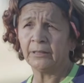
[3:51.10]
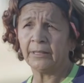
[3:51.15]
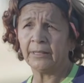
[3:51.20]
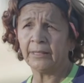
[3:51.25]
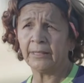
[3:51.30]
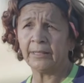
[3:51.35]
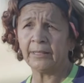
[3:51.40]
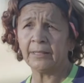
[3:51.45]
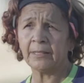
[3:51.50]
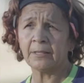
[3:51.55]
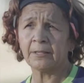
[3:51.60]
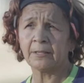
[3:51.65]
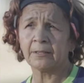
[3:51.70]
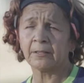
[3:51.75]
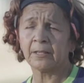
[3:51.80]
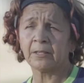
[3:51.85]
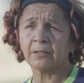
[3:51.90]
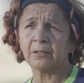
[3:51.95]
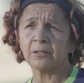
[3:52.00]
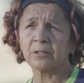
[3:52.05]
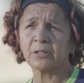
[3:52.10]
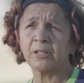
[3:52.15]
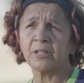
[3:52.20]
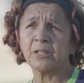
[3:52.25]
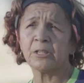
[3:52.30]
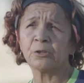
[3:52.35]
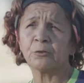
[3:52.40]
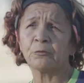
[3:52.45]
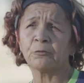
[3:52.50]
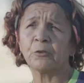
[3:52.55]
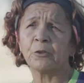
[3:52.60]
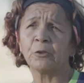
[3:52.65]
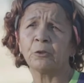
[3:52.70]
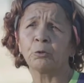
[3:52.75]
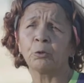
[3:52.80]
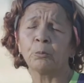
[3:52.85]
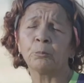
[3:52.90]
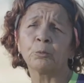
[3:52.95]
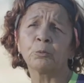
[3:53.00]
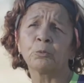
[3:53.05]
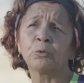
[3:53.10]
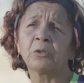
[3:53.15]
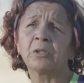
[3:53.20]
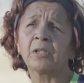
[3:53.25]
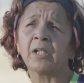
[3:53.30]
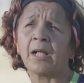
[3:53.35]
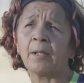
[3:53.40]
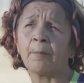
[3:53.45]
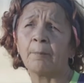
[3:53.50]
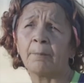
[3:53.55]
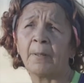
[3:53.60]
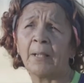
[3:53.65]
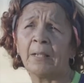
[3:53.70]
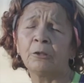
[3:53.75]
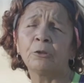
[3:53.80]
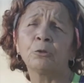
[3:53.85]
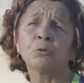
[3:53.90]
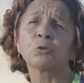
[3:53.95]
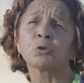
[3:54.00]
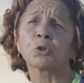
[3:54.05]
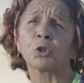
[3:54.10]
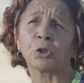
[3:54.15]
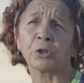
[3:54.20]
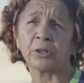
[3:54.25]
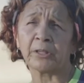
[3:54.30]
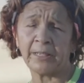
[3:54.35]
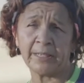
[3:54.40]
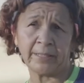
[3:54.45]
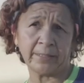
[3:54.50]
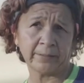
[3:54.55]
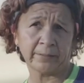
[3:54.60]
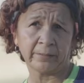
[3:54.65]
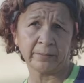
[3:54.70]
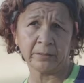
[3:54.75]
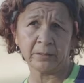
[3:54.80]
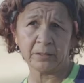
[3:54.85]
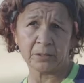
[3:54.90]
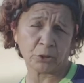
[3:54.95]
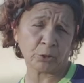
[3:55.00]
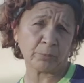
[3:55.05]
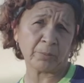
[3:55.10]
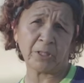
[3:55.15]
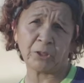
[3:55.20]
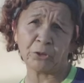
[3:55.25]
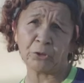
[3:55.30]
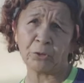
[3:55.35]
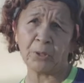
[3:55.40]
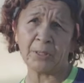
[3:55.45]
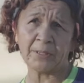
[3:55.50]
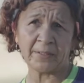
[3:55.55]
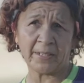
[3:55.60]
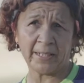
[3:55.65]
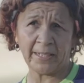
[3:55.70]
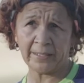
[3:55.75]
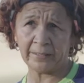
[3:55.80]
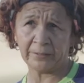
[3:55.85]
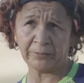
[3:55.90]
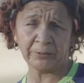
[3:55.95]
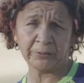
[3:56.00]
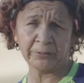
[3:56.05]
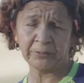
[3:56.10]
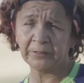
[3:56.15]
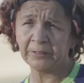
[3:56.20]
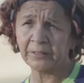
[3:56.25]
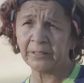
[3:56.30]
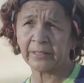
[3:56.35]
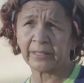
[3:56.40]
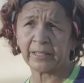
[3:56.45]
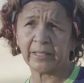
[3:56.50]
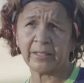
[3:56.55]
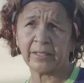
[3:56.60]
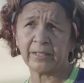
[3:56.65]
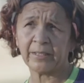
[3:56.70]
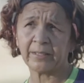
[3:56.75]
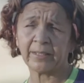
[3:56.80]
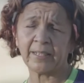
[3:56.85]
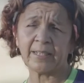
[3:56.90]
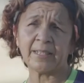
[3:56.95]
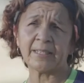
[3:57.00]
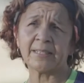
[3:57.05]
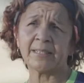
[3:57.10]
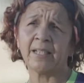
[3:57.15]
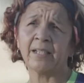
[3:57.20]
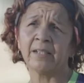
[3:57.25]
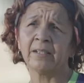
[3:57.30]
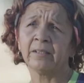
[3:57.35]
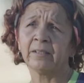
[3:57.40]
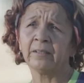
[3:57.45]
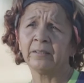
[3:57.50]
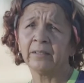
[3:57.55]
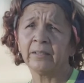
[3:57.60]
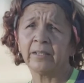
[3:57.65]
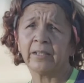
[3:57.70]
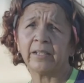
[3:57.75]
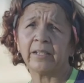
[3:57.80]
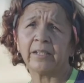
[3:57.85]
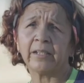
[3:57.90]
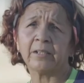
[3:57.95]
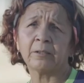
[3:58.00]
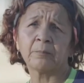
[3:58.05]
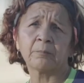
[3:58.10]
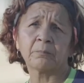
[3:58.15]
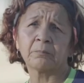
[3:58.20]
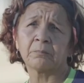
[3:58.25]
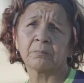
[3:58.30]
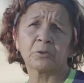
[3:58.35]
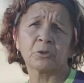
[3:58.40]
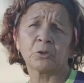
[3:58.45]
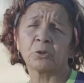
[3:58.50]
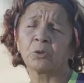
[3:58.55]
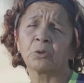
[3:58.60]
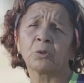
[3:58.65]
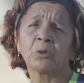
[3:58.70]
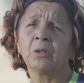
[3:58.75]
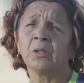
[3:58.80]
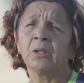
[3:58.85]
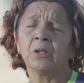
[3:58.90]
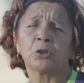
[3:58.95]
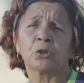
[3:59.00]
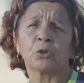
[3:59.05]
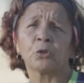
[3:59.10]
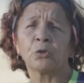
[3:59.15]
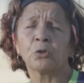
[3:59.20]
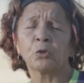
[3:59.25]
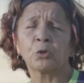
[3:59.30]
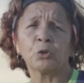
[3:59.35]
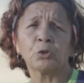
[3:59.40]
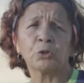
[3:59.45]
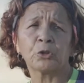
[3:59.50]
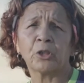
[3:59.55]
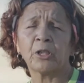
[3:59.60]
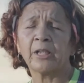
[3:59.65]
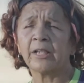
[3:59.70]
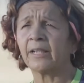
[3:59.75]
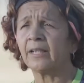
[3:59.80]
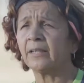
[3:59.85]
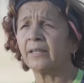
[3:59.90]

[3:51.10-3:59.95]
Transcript: entonces ellos fueron como un respaldo y un sostén, sobre todo Andrea, ¿no? que, que ella, yo todos controles